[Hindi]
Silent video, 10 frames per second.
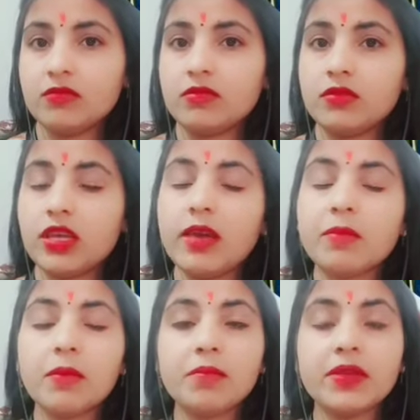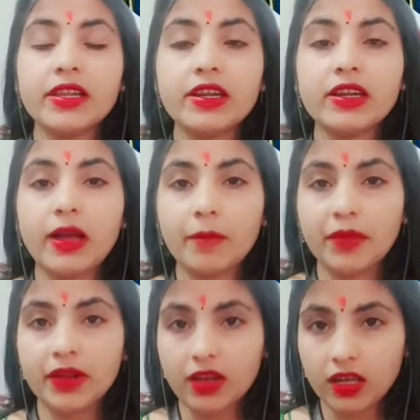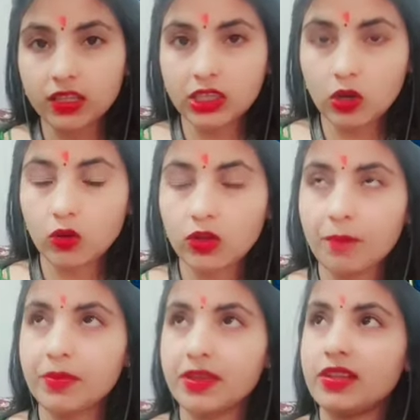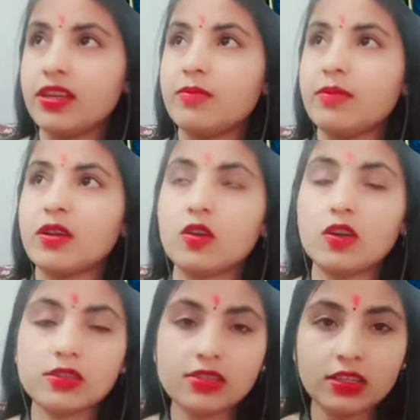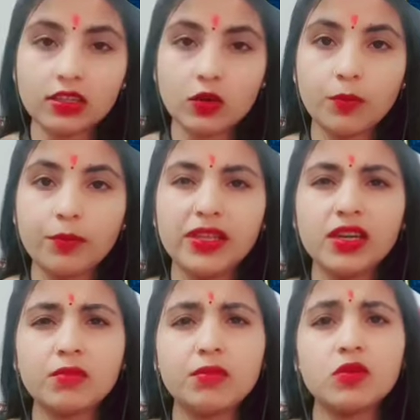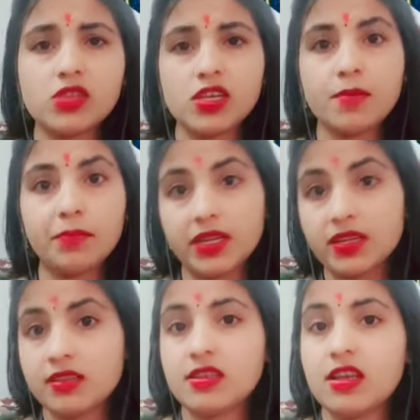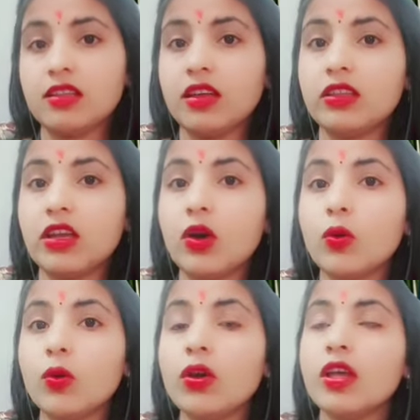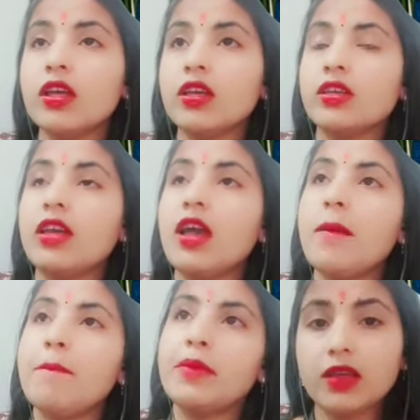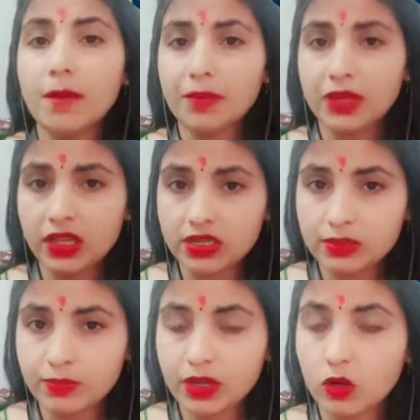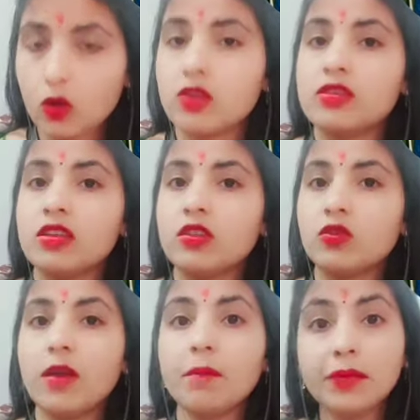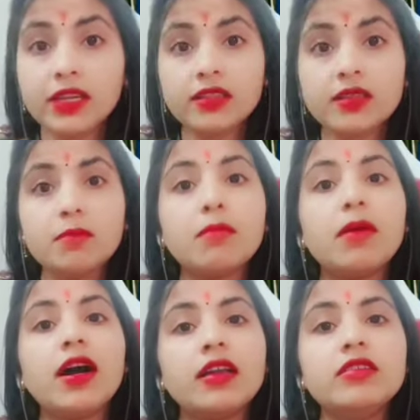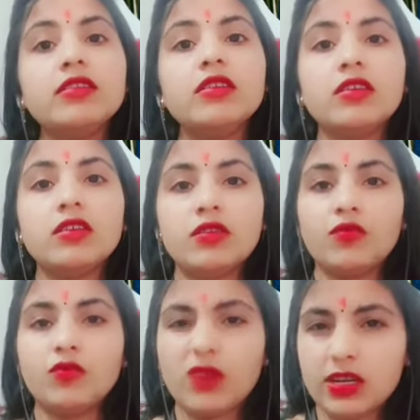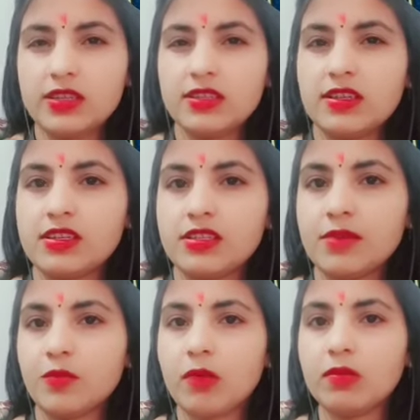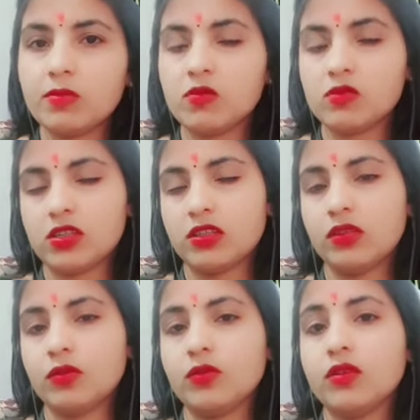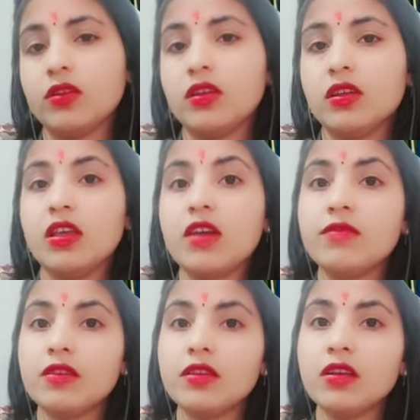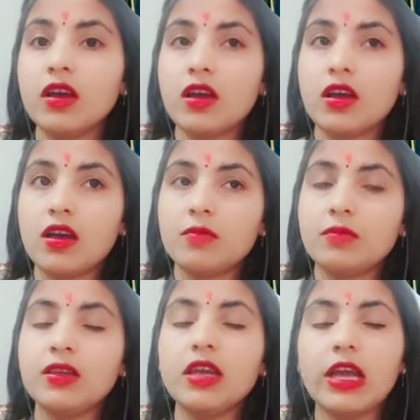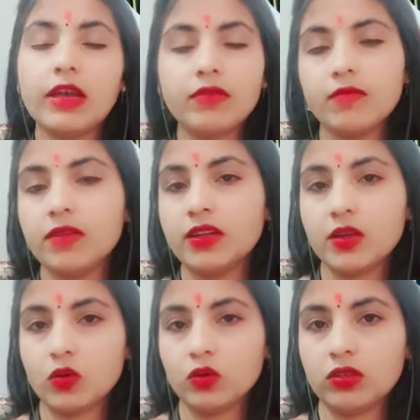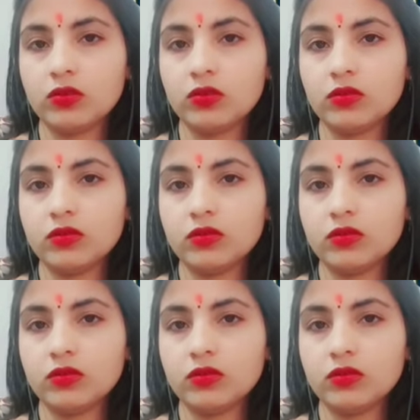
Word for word: चाहे आपको पीरियड टाइम पे ना आता हो या पीरियड में क्लॉट्स आते हो पीरियड बहुत ज़्यादा पेन के साथ आता हो या पीरियड्स में क्लॉट्स आते हो या पीरियड के बाद वाइट डिस्चार्ज की प्रॉब्लम हो जाती हो या फिर आपकी हैवी ब्लीडिंग होती हो